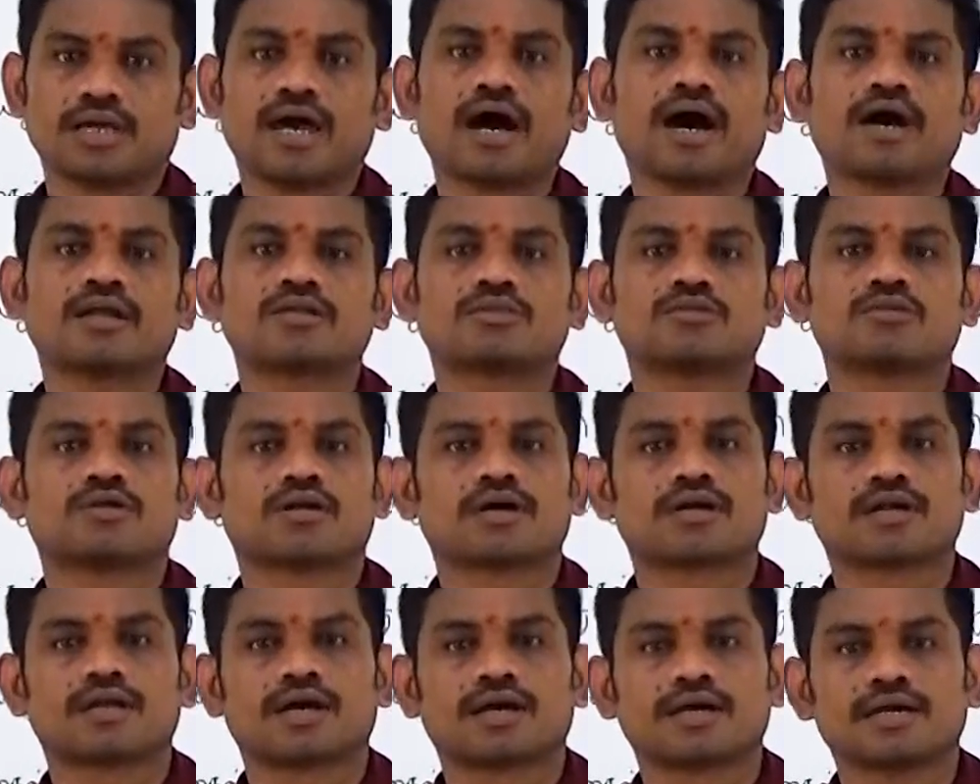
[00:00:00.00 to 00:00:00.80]
யார்
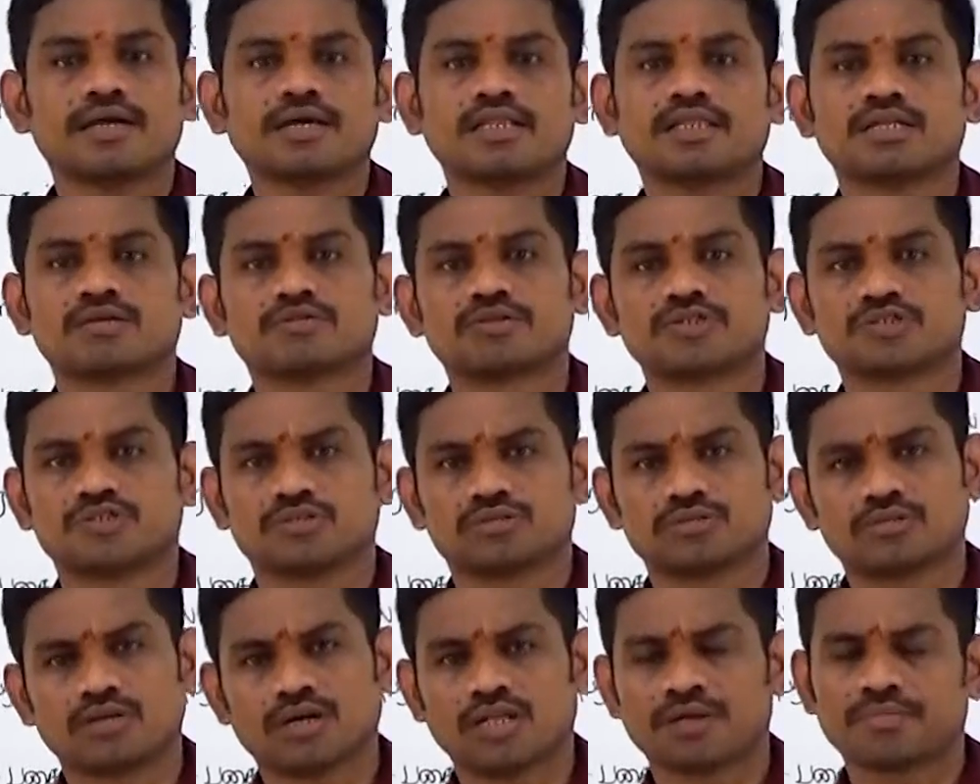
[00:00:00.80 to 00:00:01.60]
தொடங்கினாங்க எந்த
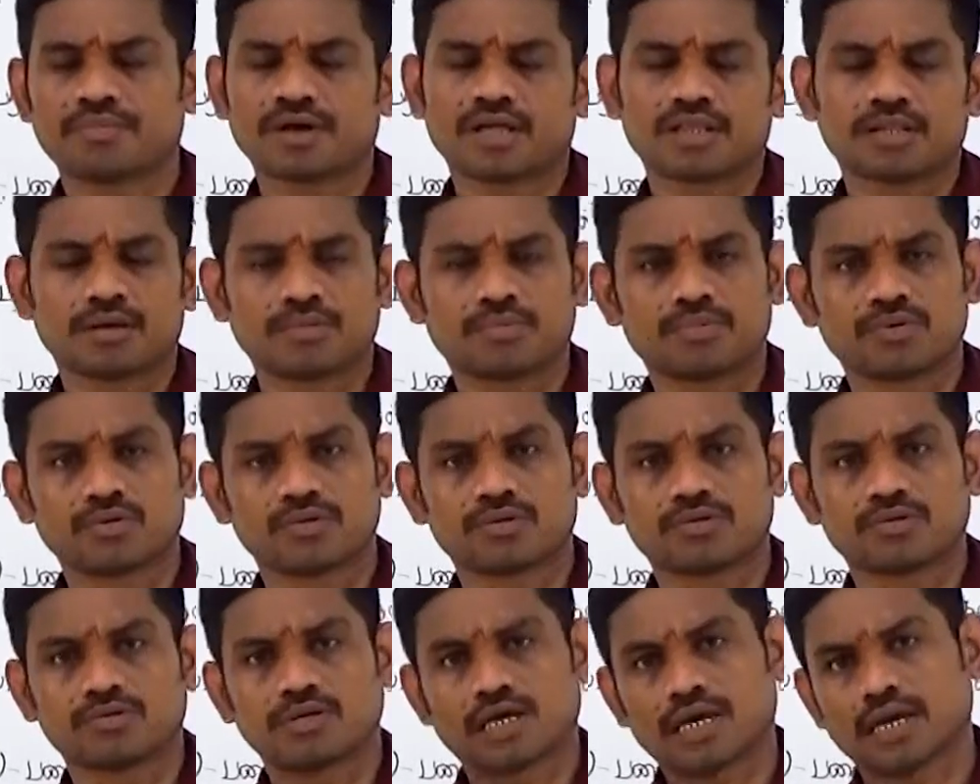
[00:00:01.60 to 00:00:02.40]
வருஷம் அதை பார்த்தா
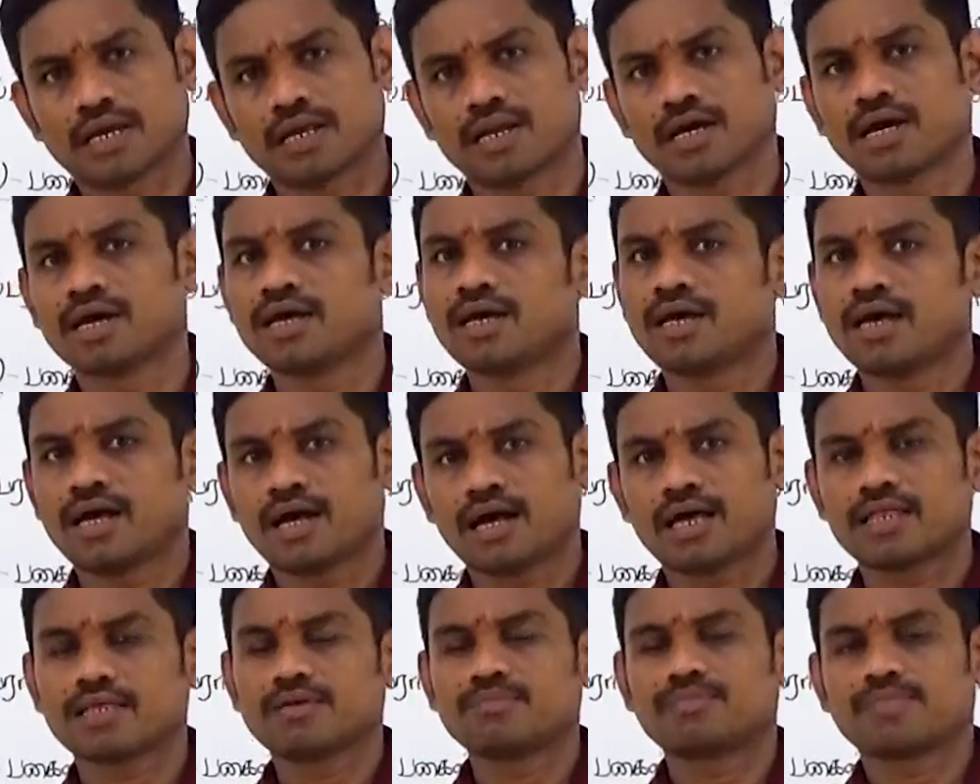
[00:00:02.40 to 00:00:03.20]
போதும் ஓகேங்களா
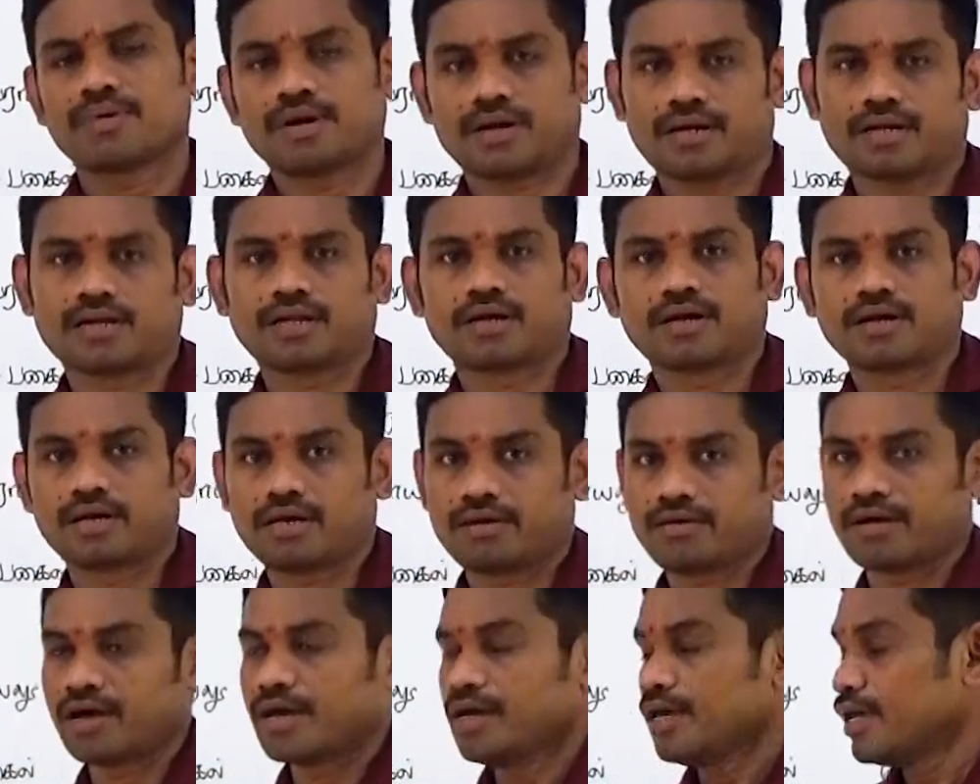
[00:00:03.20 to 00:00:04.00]
அதையும் பார்க்கலாம்
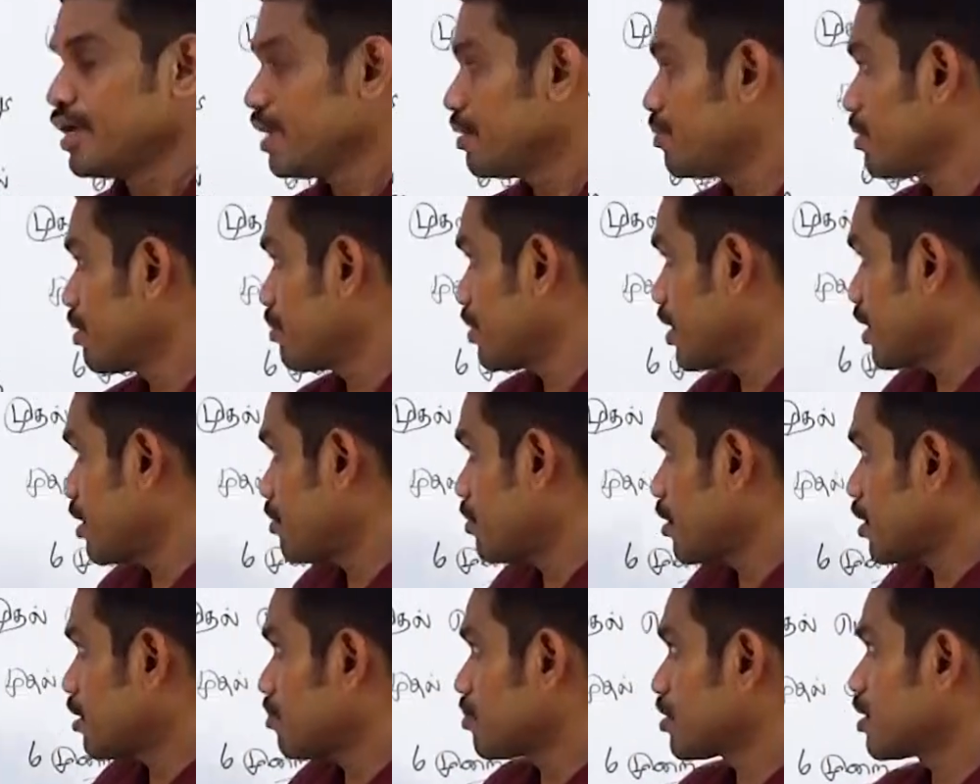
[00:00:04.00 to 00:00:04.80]
ஓகேவா இப்போ நம்ம
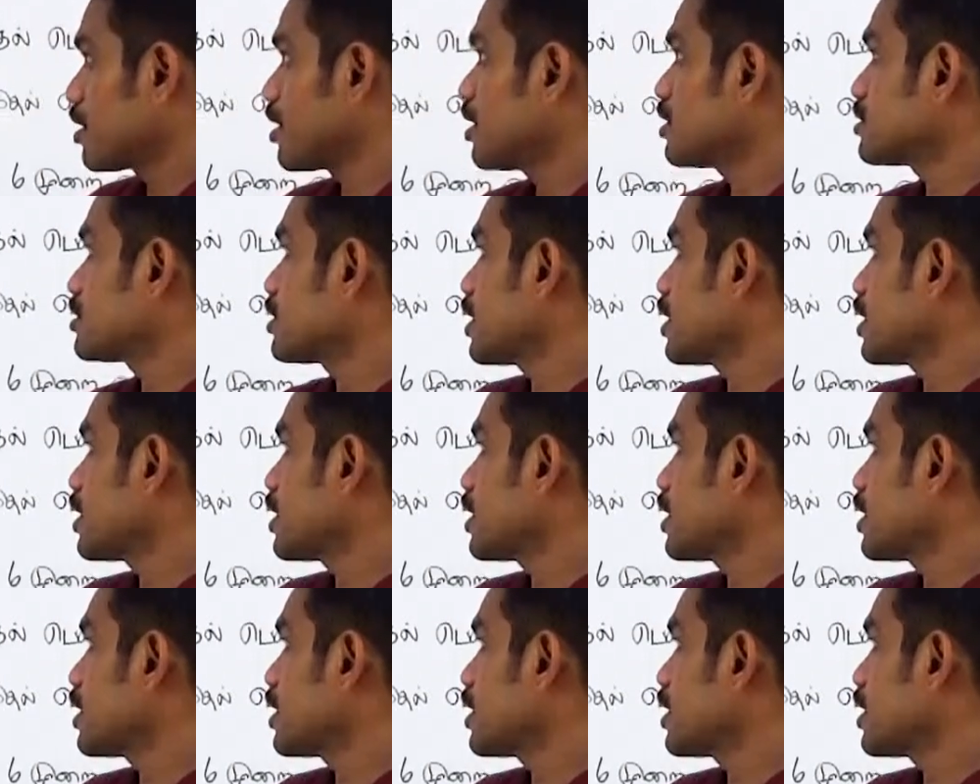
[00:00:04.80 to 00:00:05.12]
என்ன பார்க்க போகிறோம்னா